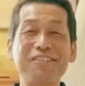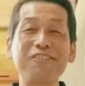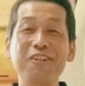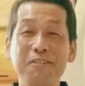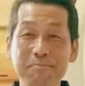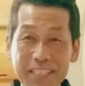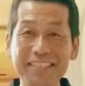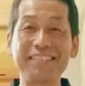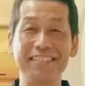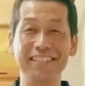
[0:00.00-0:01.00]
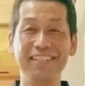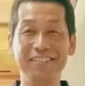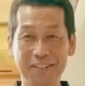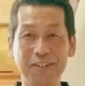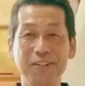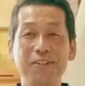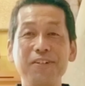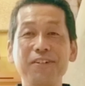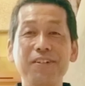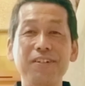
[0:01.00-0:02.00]
この3つの
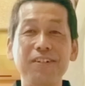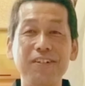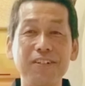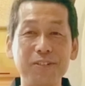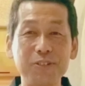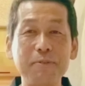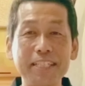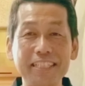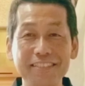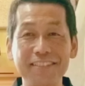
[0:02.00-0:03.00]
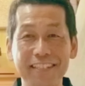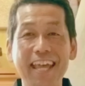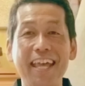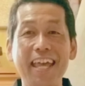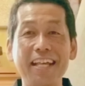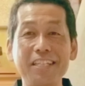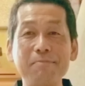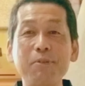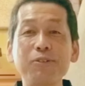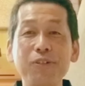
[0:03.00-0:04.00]
言葉について、
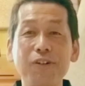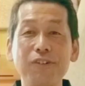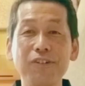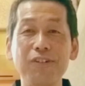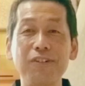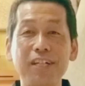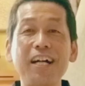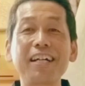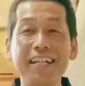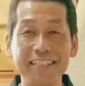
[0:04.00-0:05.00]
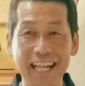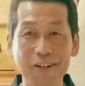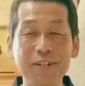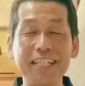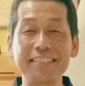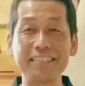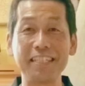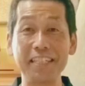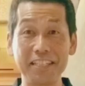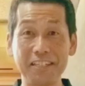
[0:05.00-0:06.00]
金ポンの考え方お話しさ
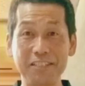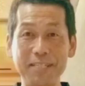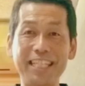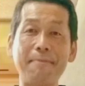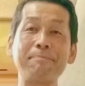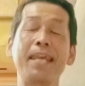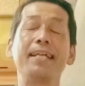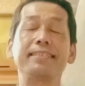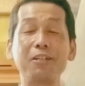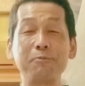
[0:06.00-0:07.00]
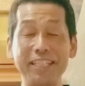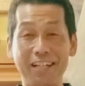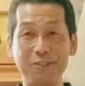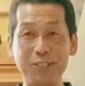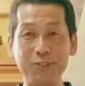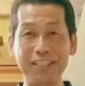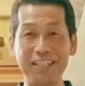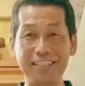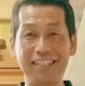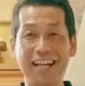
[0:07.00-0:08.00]
せていただきました。最後までご視聴いた
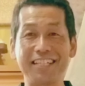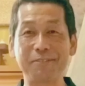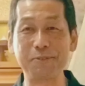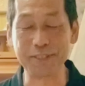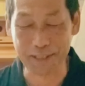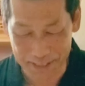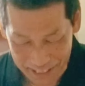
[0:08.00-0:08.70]
だきありがとうござい